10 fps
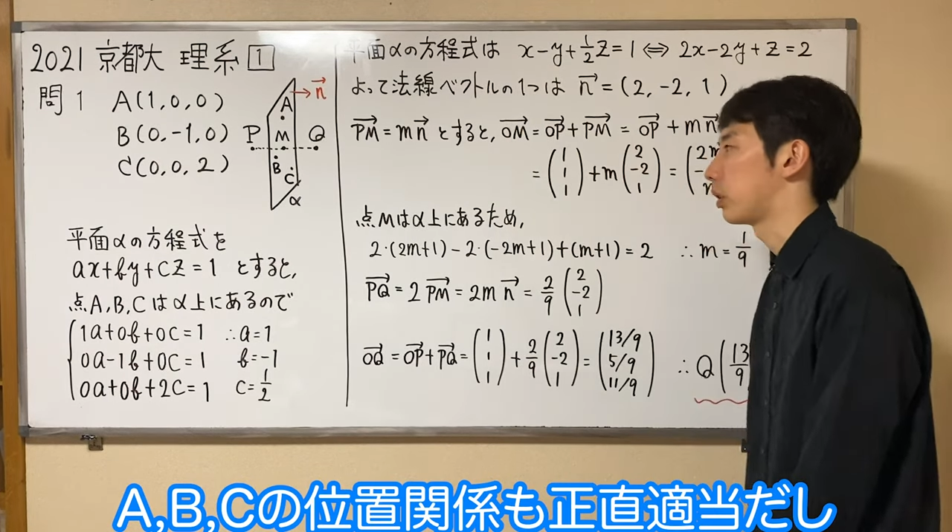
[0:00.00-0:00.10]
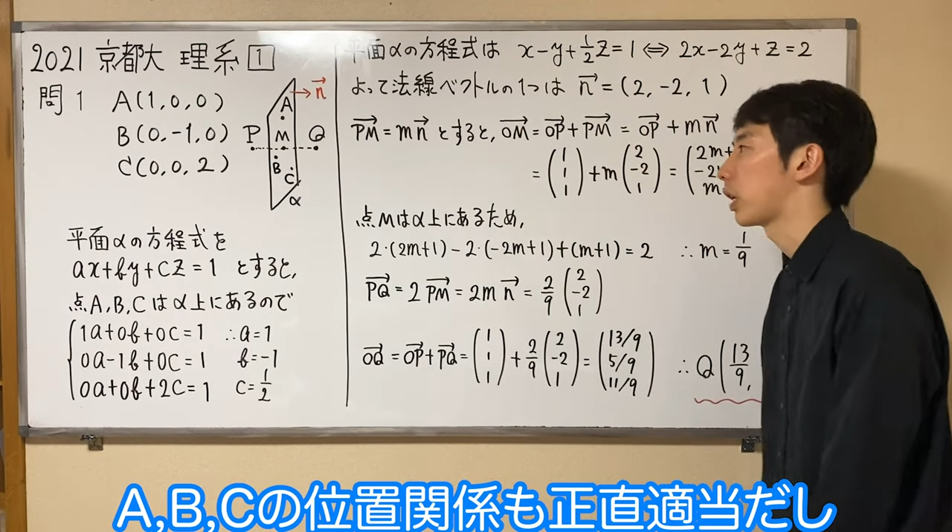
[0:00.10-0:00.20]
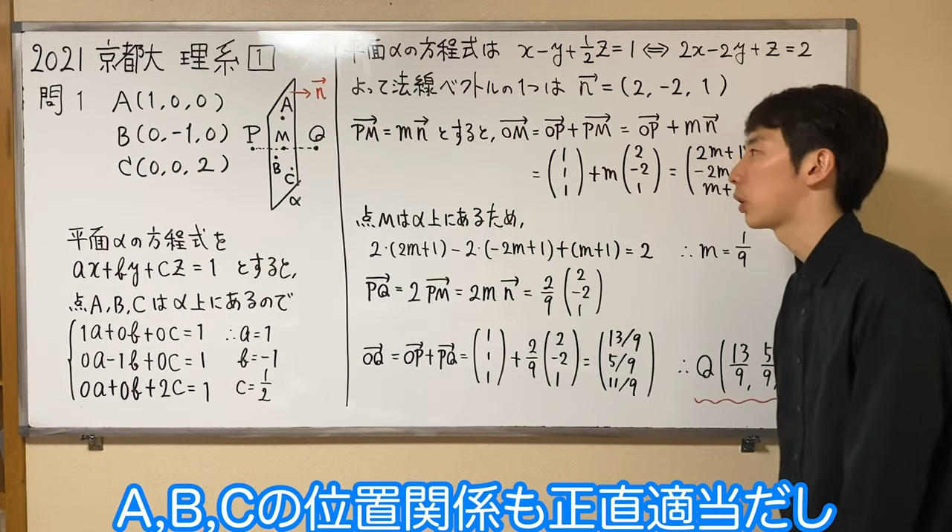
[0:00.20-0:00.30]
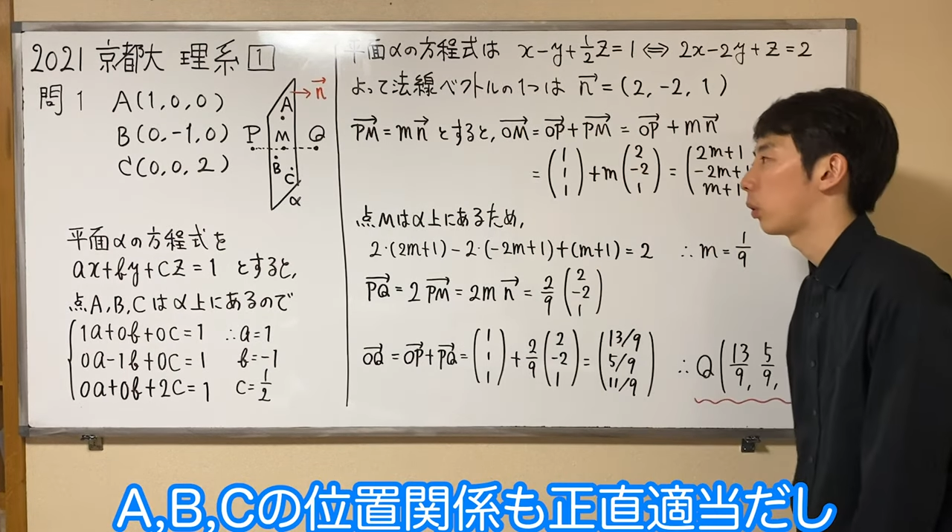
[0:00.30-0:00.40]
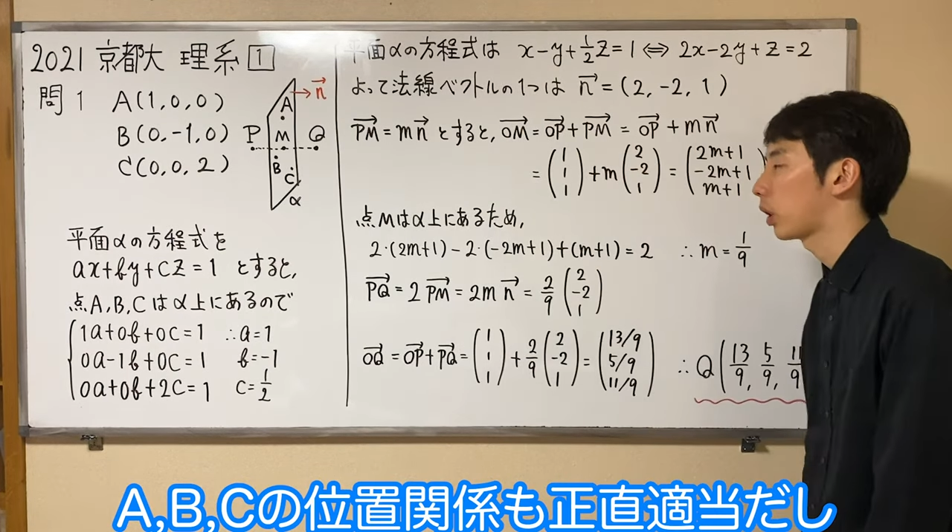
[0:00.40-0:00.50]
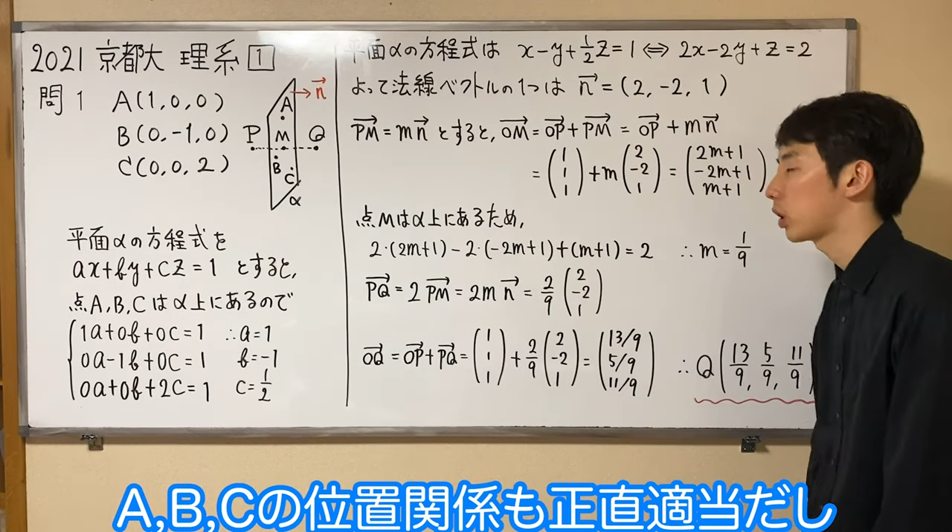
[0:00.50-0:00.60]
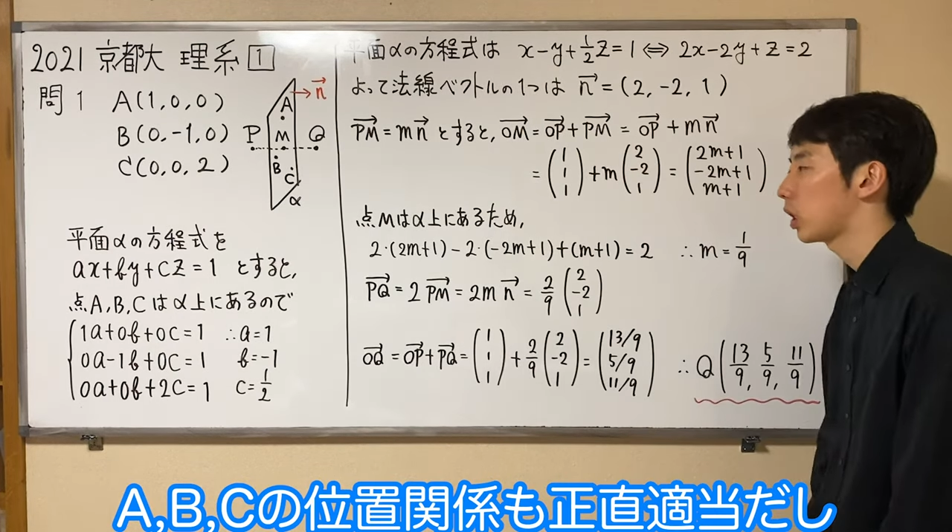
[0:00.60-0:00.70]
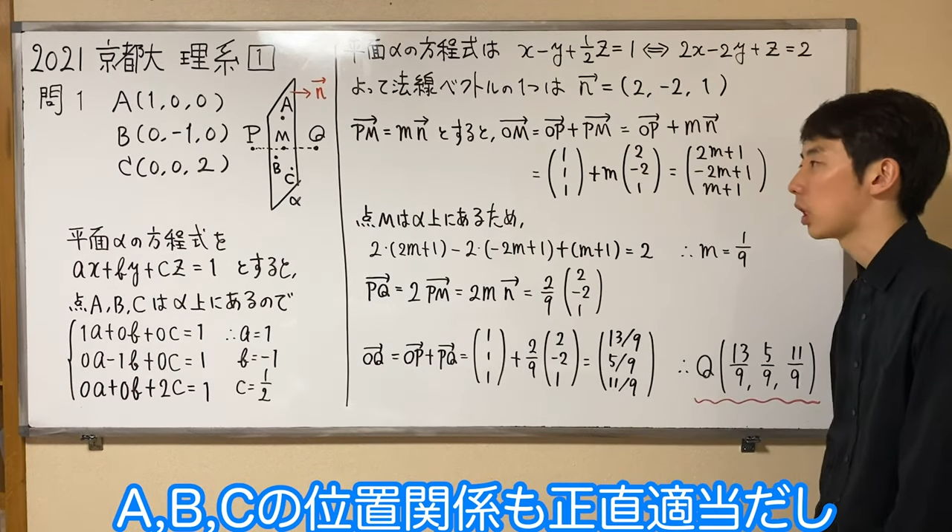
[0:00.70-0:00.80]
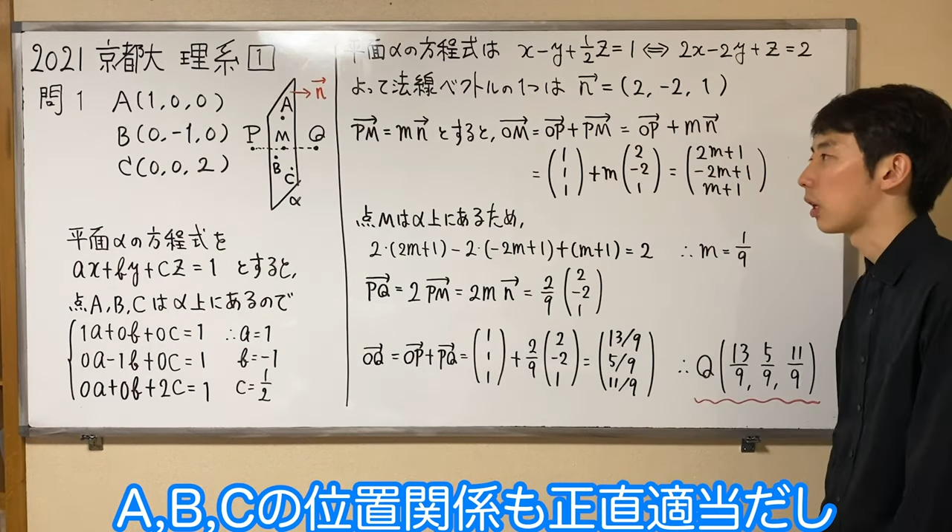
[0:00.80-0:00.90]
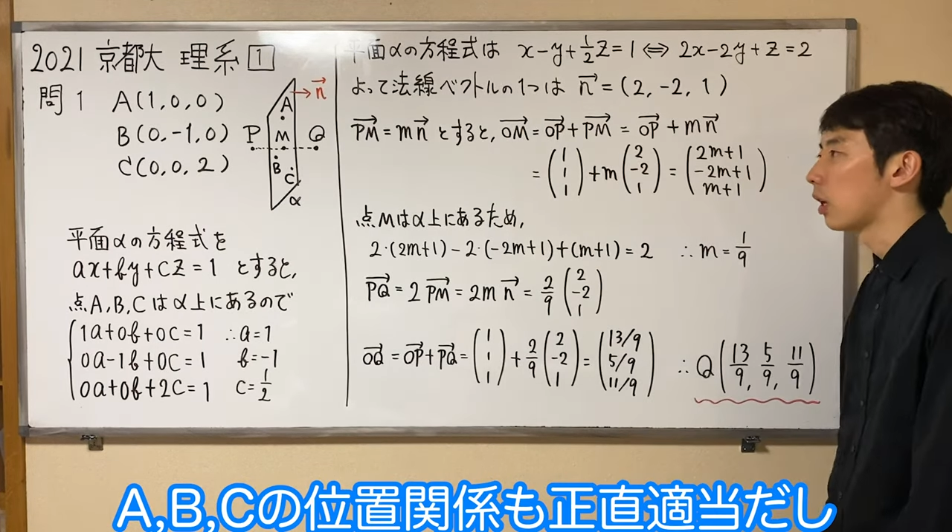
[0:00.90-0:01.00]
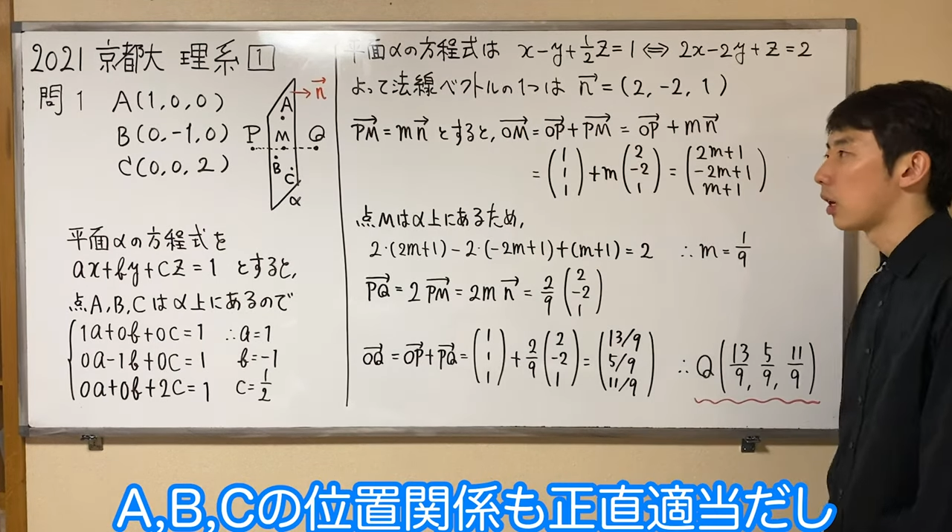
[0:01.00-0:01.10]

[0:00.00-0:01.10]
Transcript: 適当だし